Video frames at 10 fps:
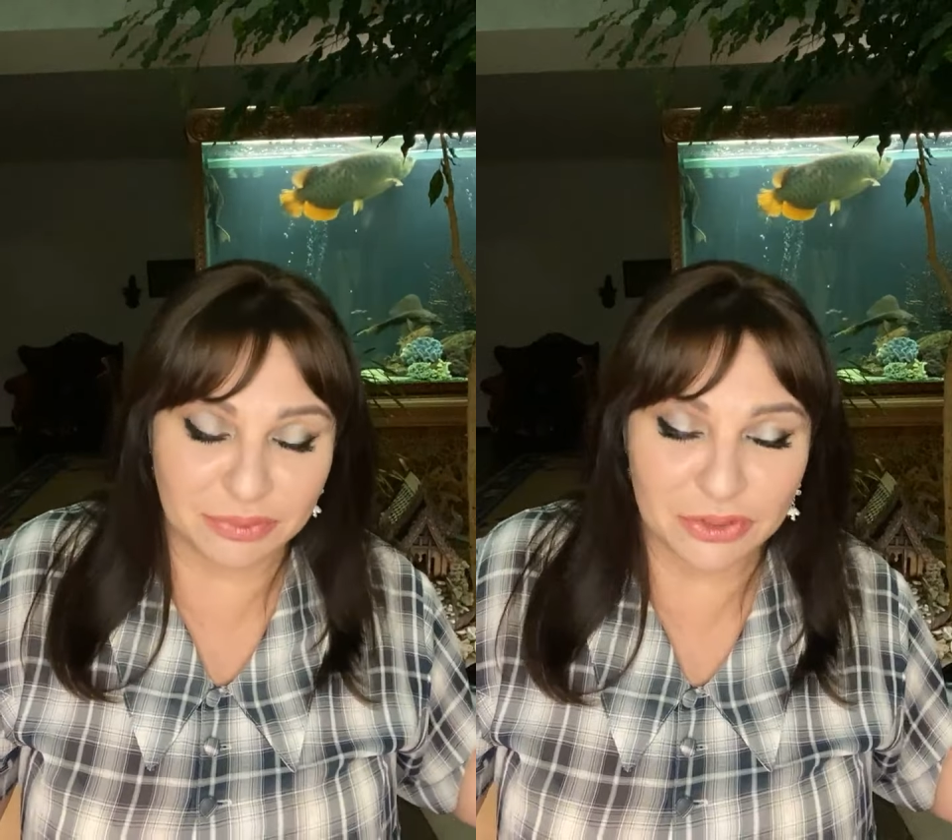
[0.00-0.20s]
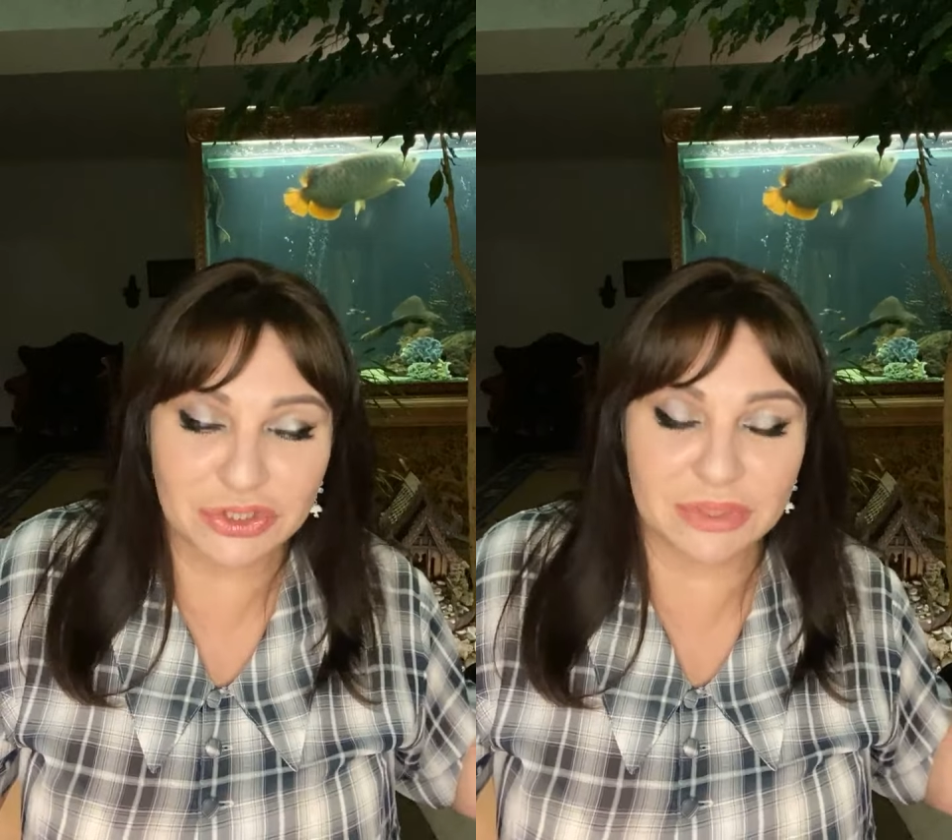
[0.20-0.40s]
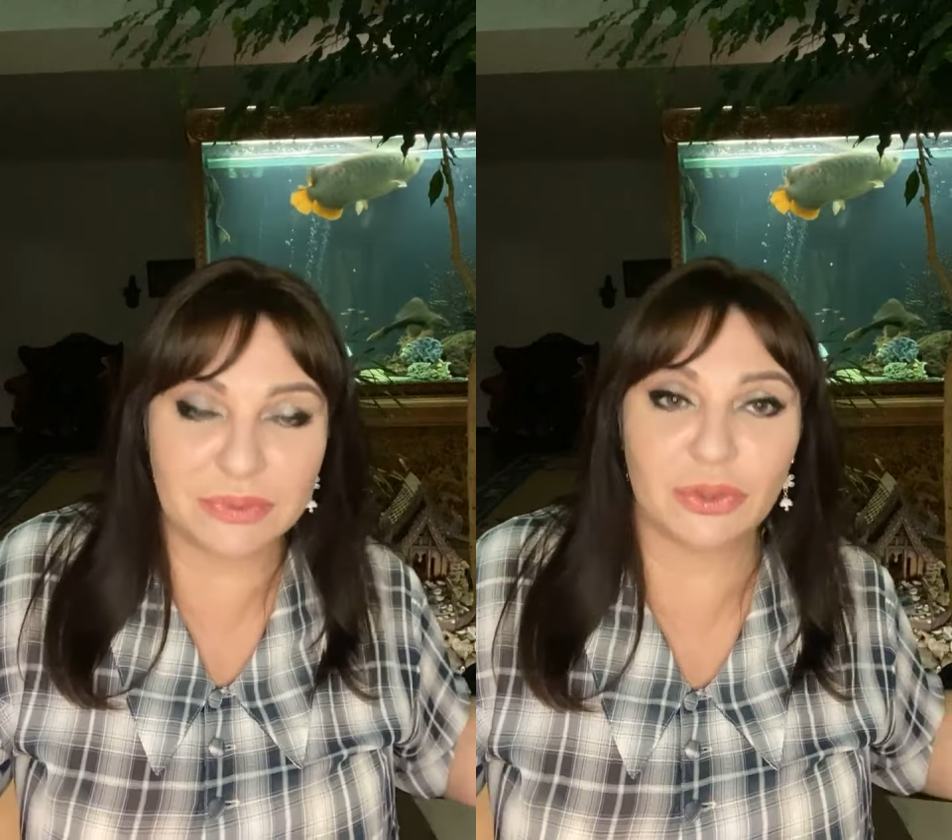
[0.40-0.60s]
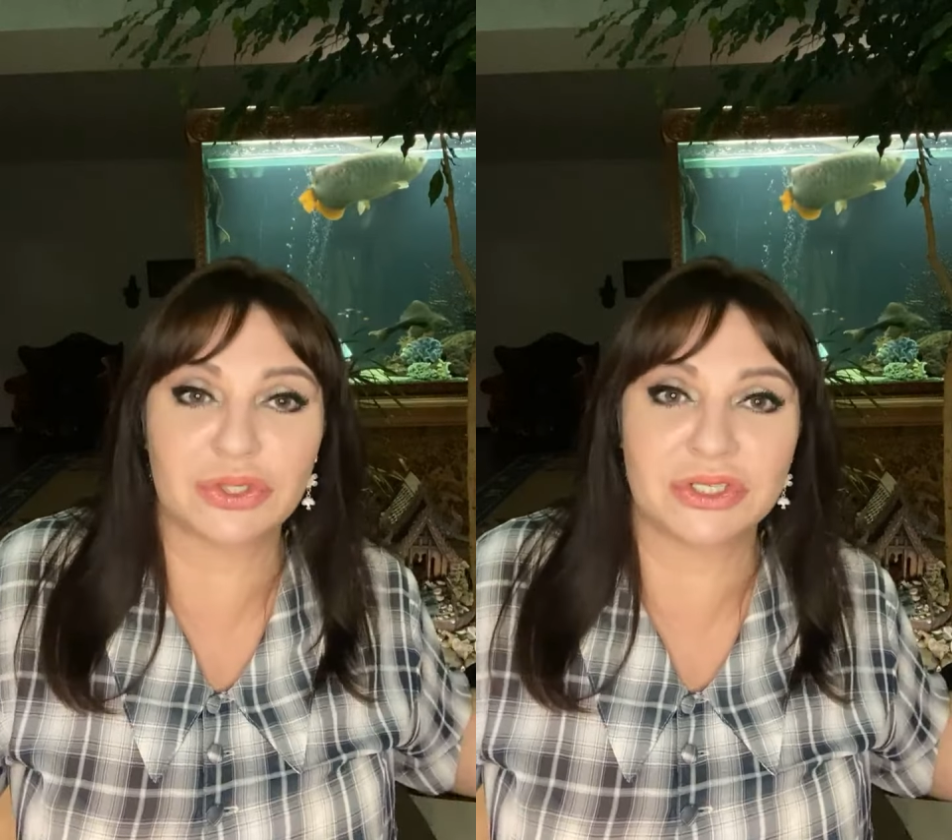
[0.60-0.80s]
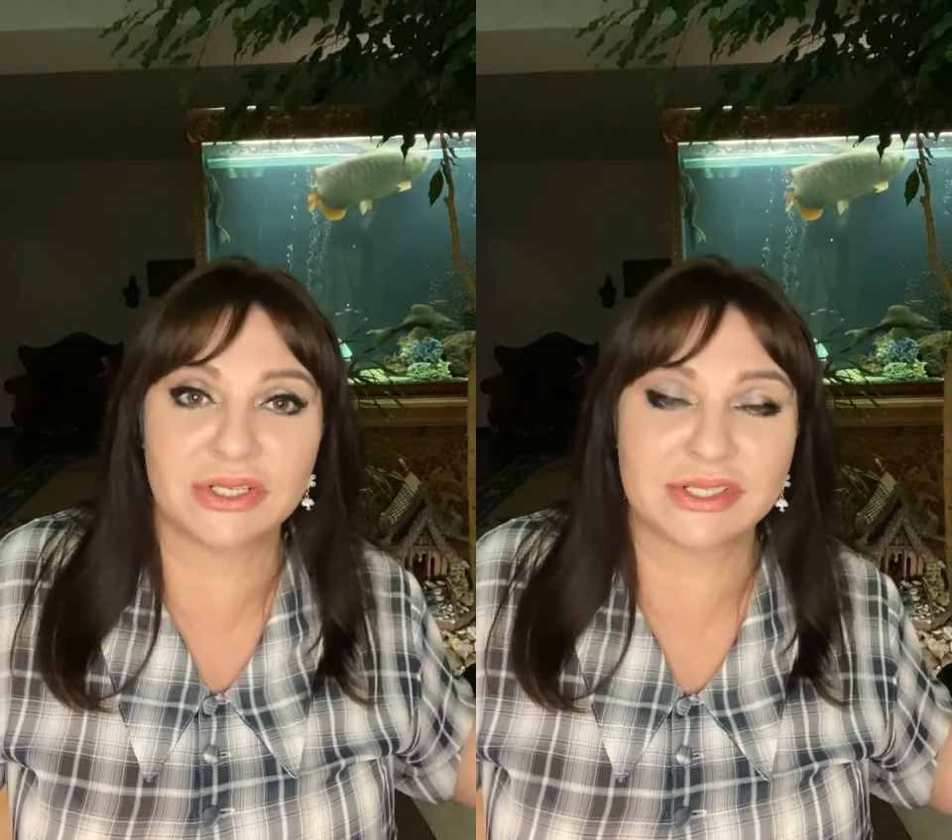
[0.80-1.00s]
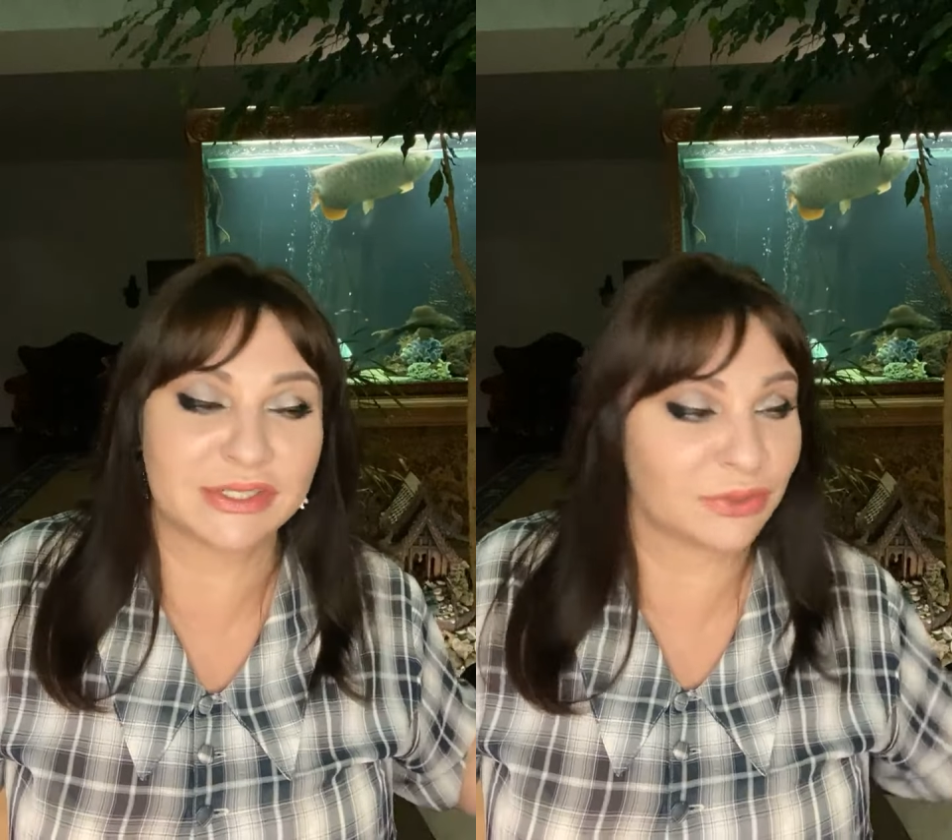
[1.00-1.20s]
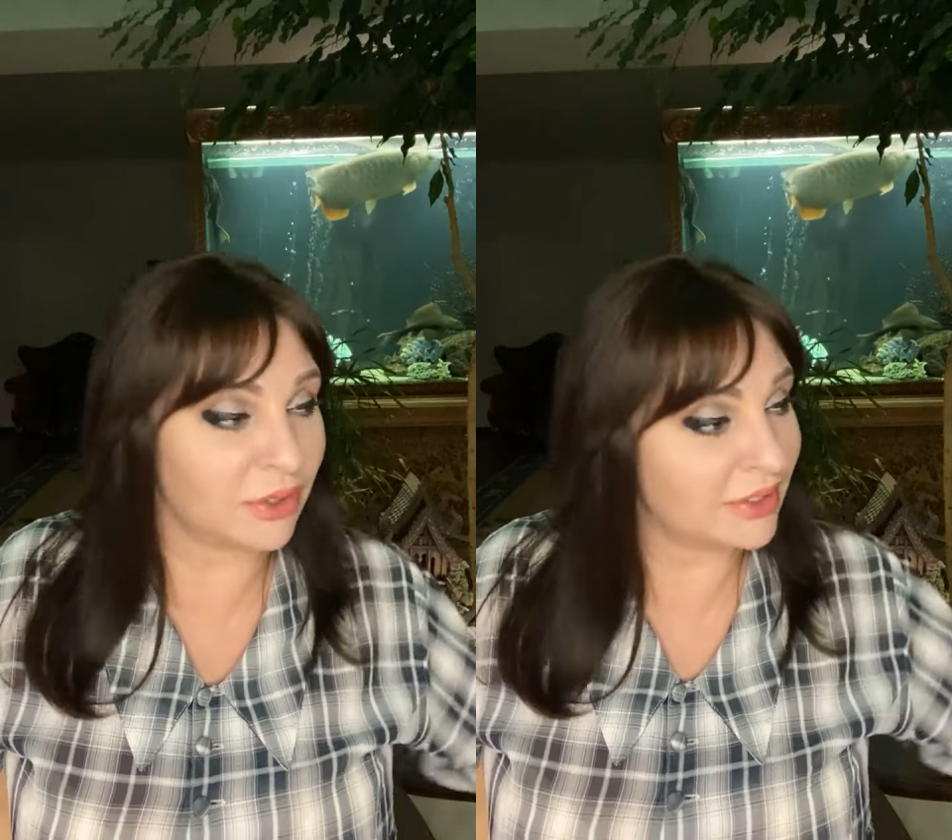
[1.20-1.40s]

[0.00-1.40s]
придешь на пирожное за стол,